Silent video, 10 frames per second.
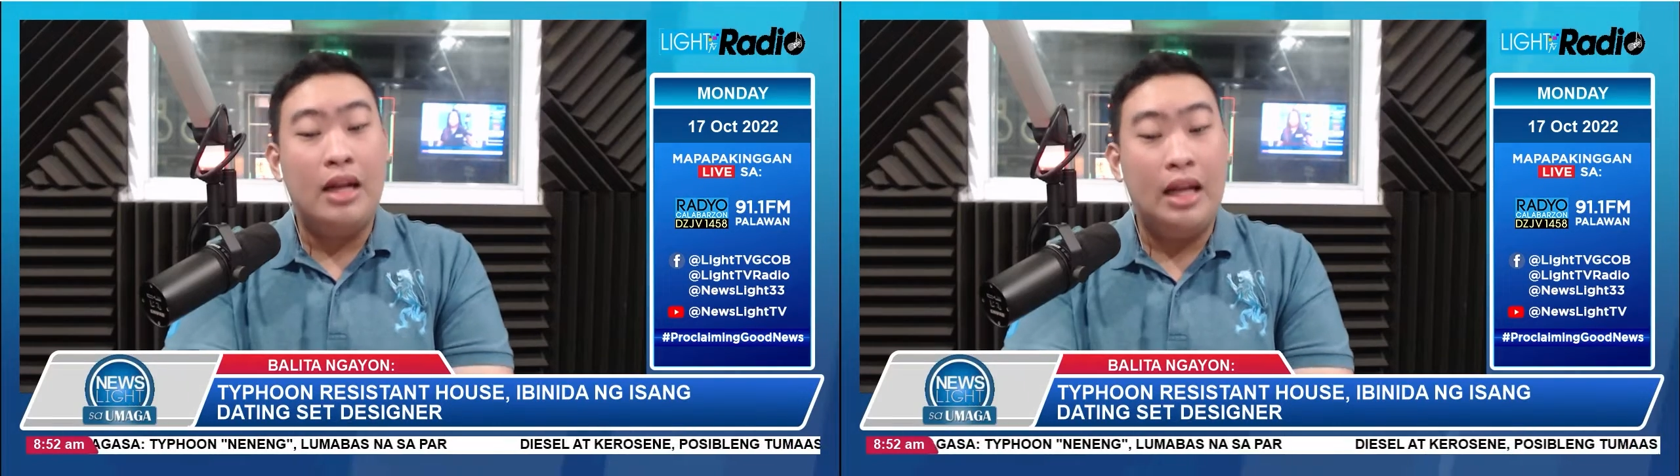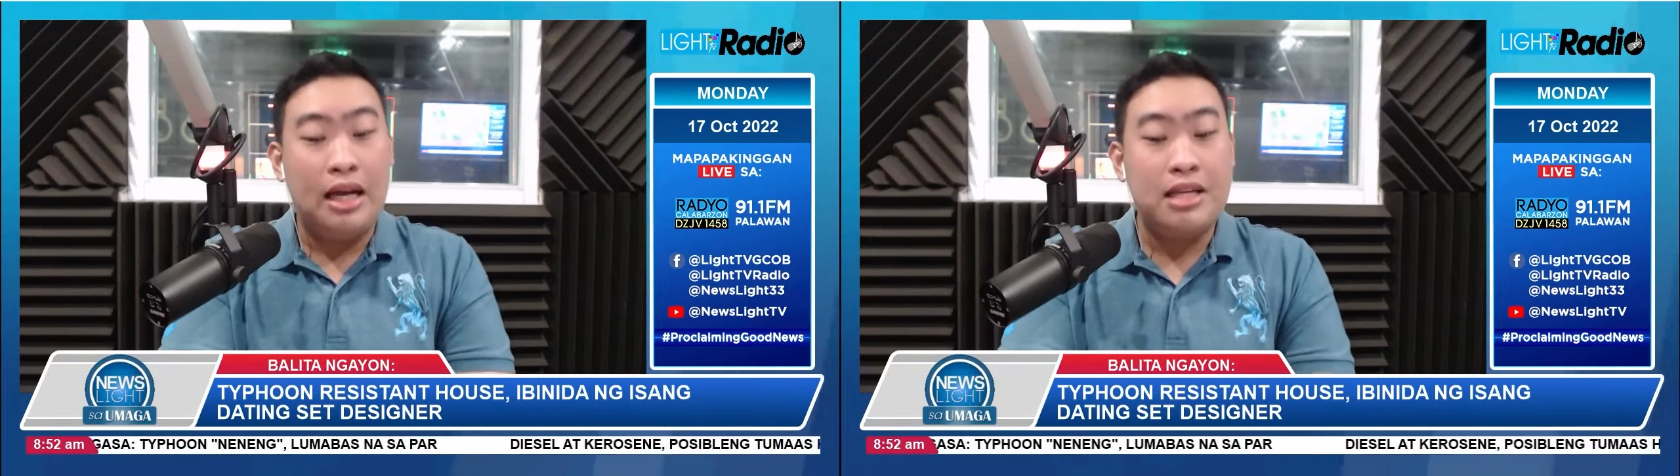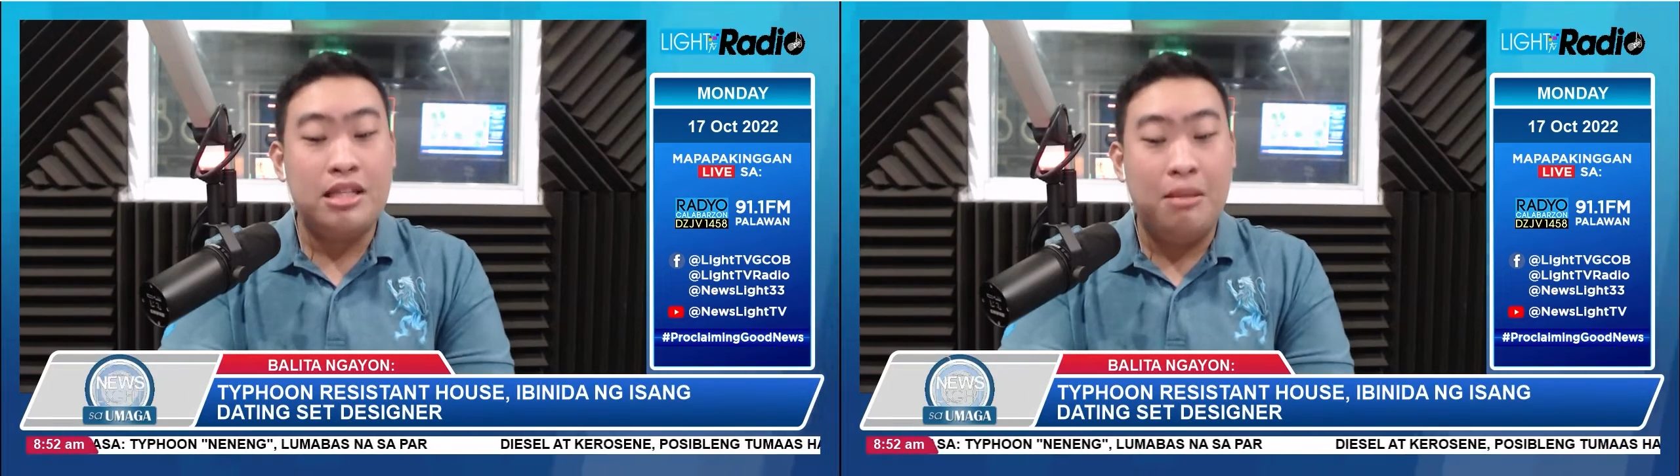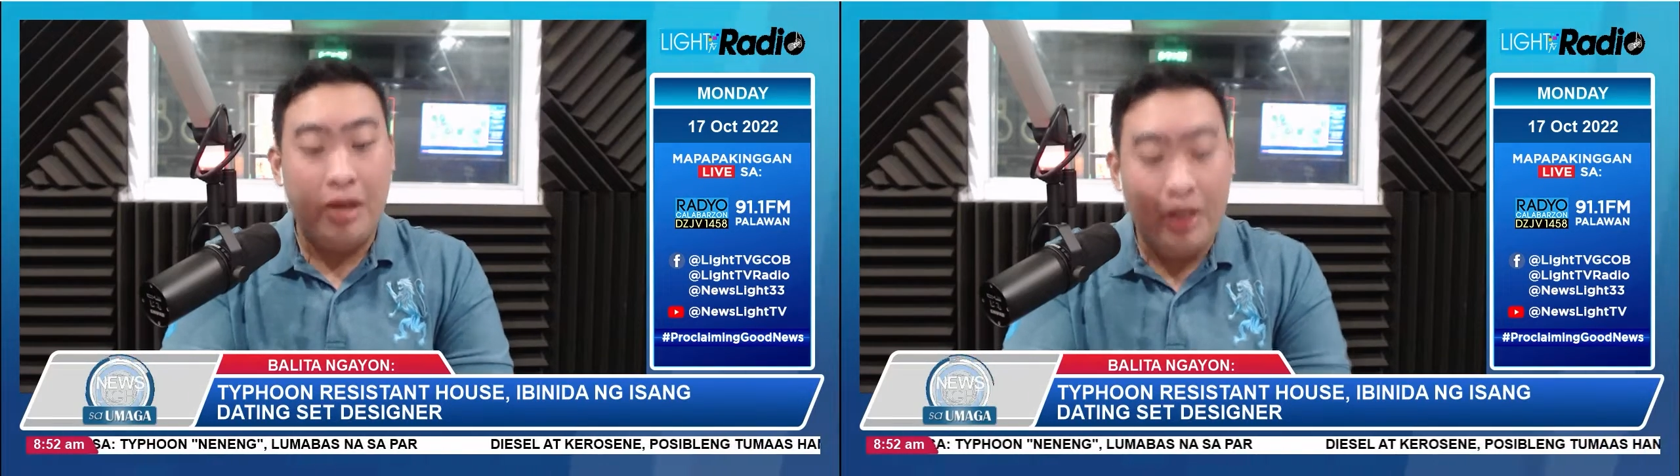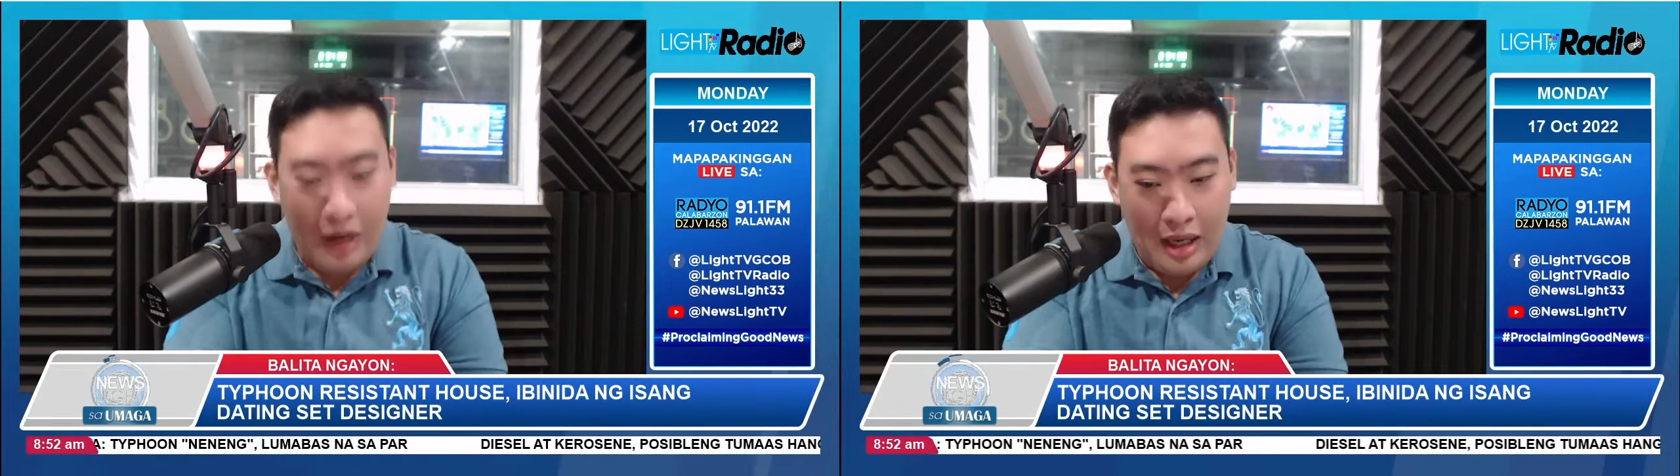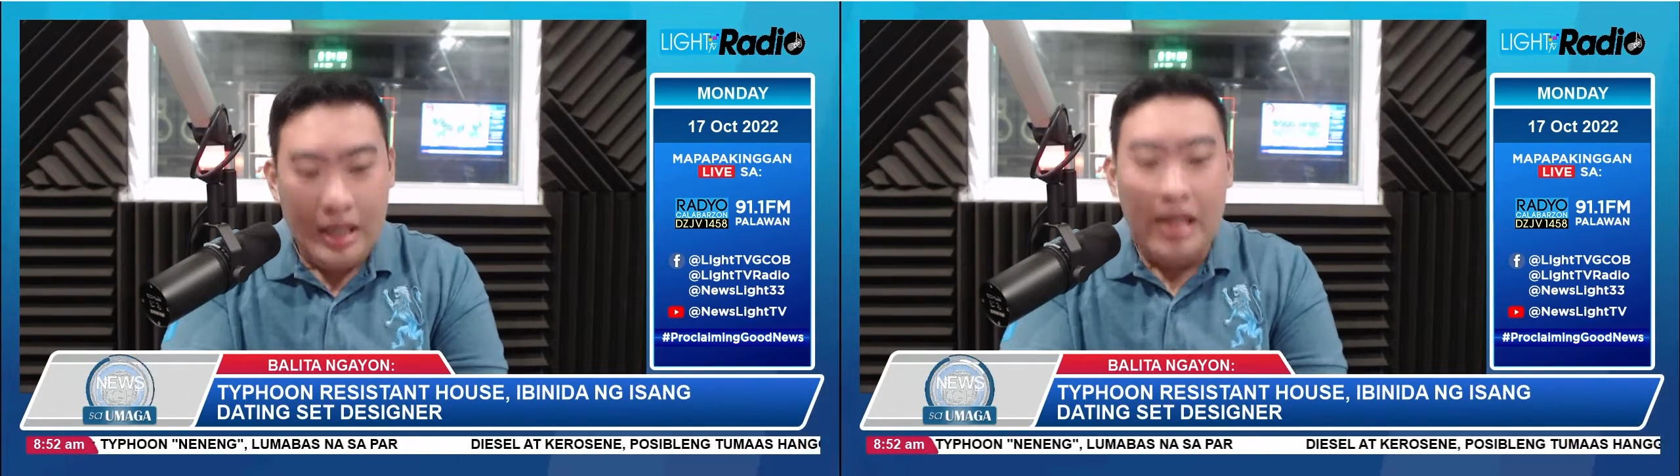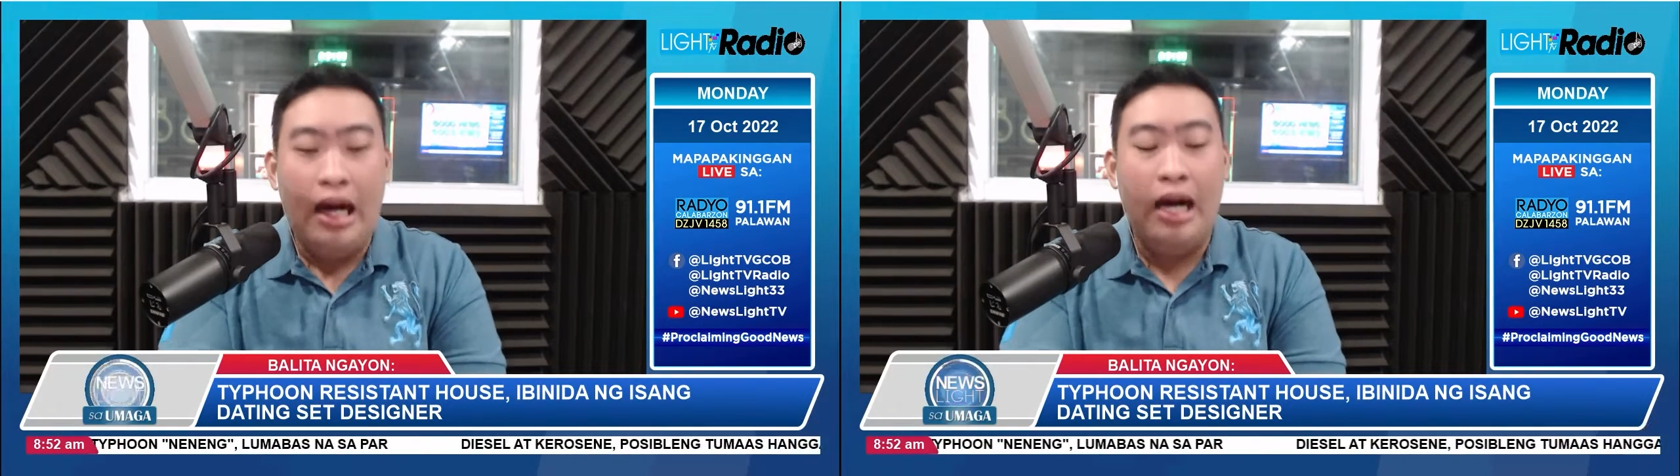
malalakas na bagyo ha.